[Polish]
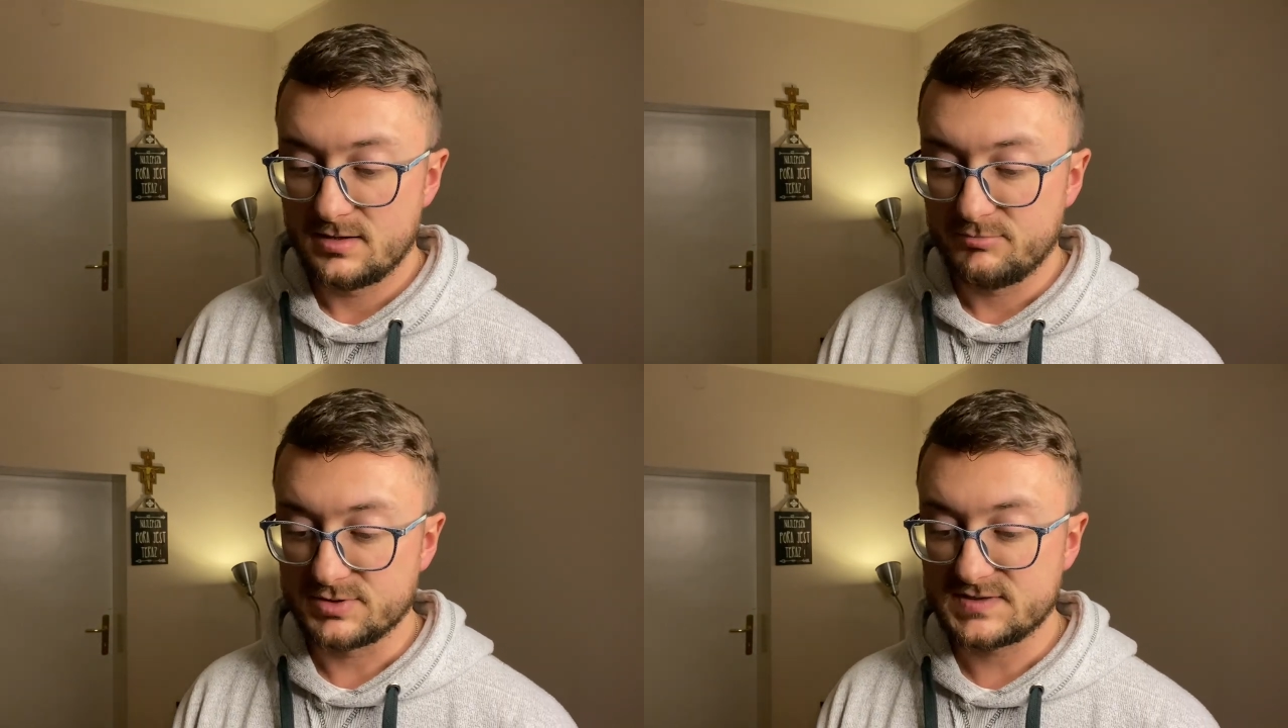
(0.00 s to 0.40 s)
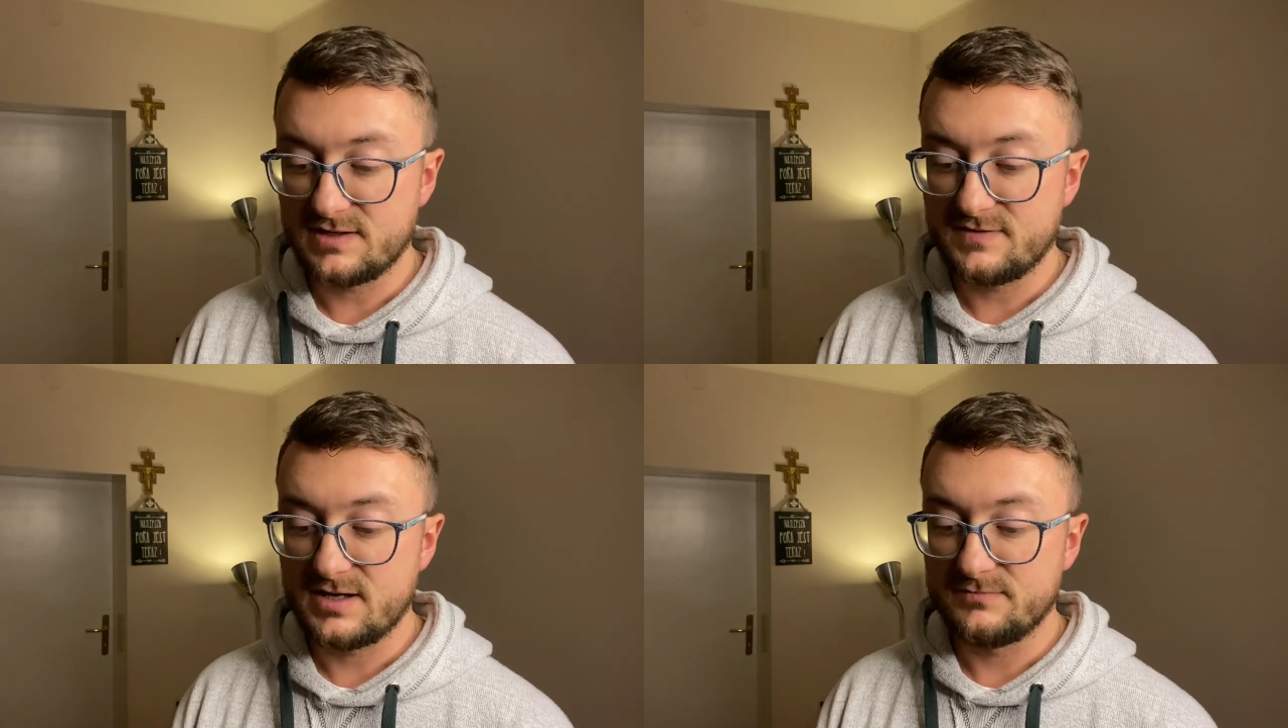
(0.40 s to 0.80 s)

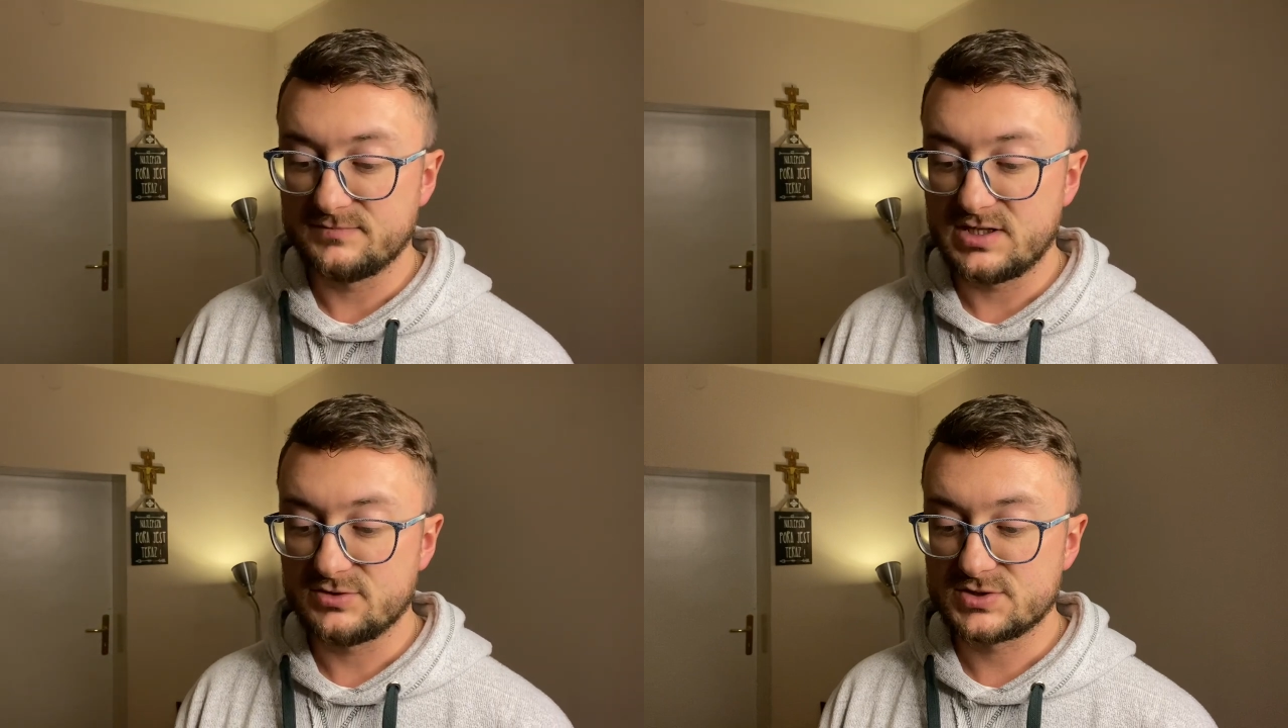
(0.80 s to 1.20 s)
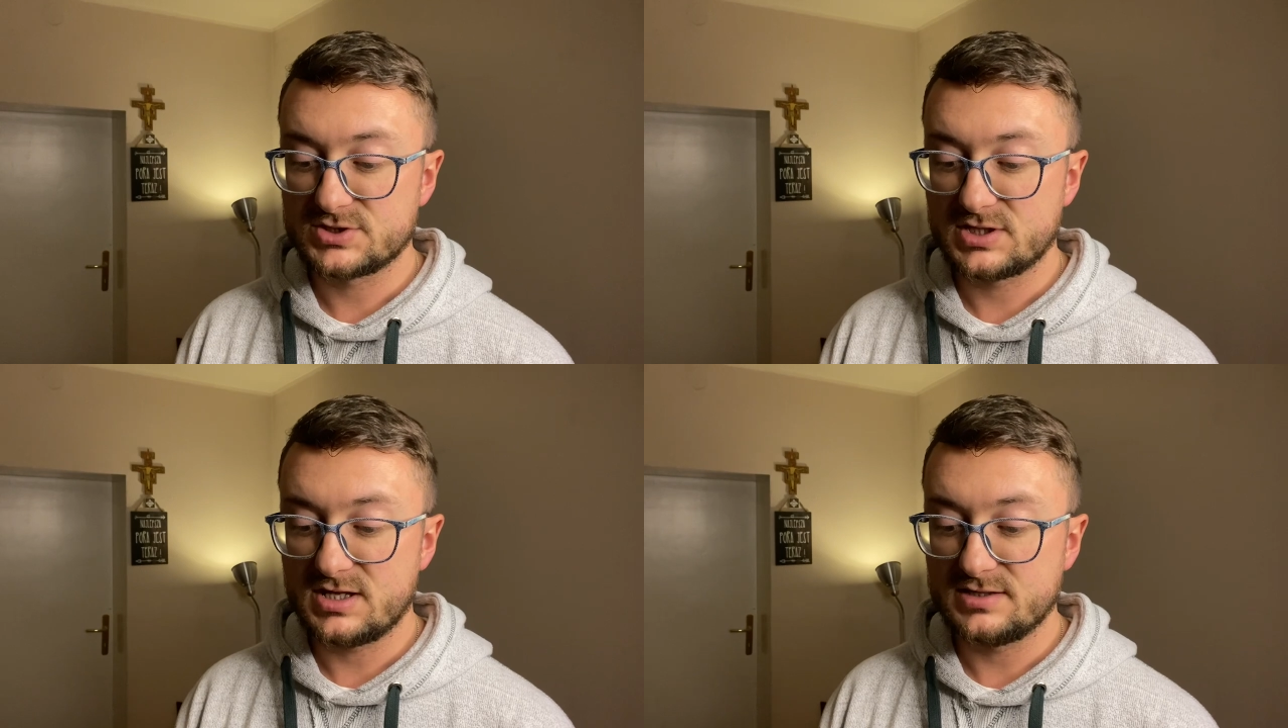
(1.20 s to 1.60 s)
Postawa
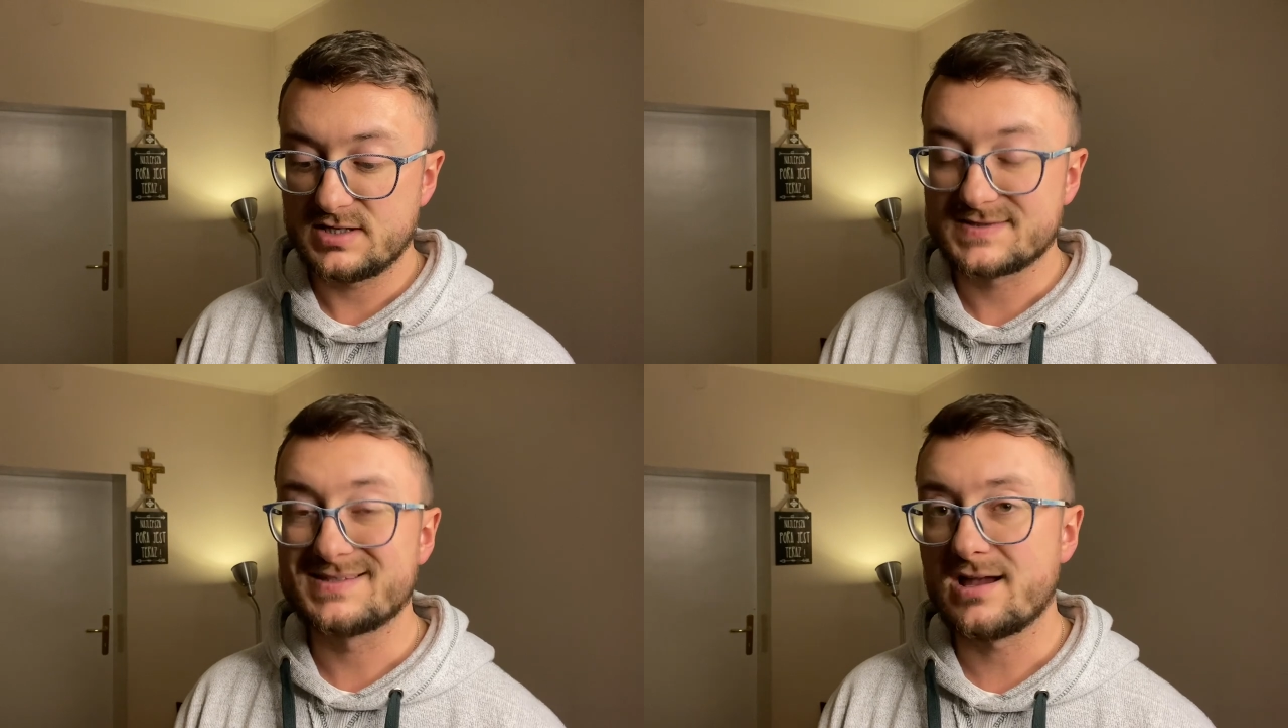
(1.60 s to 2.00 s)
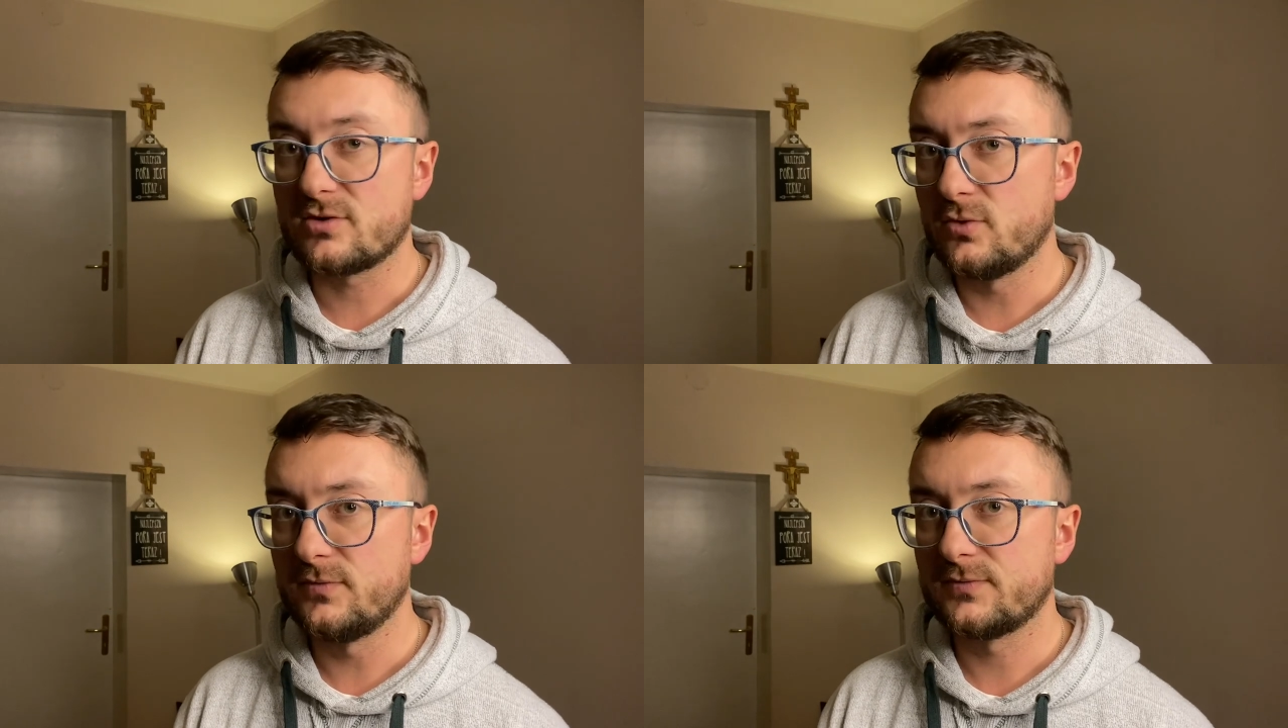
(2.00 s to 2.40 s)
niedostrzegania
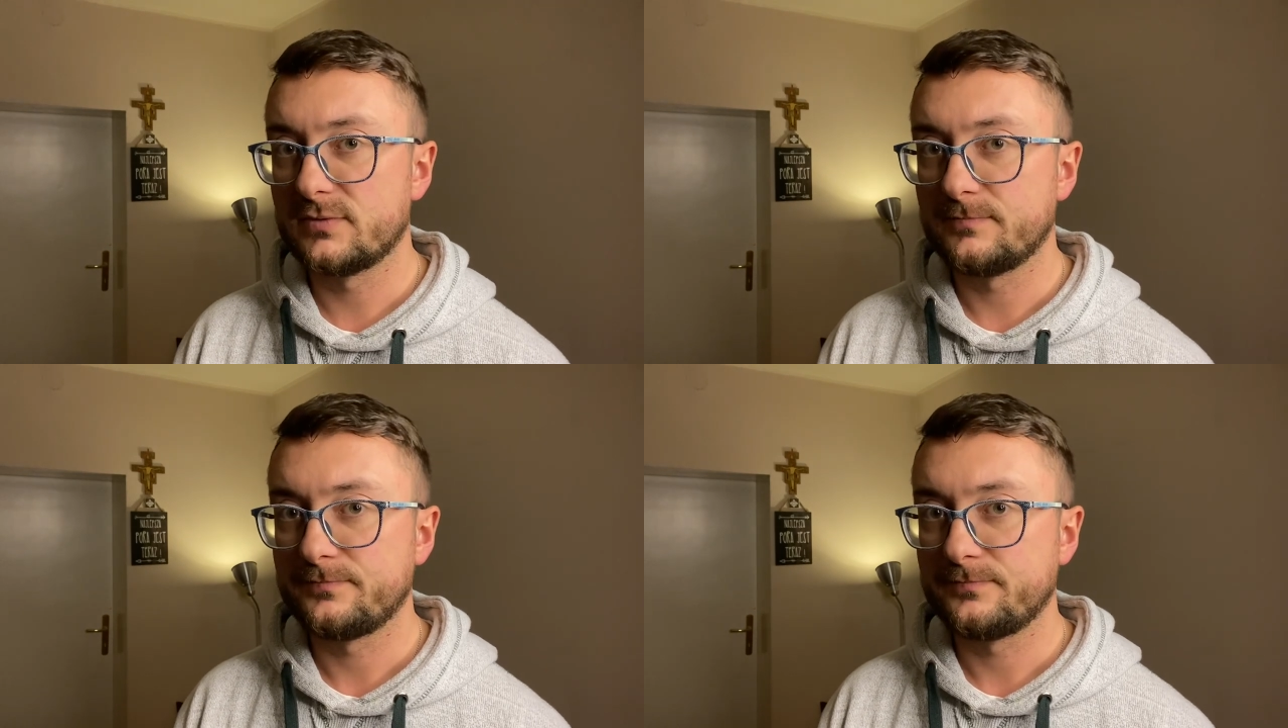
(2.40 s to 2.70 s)
znaków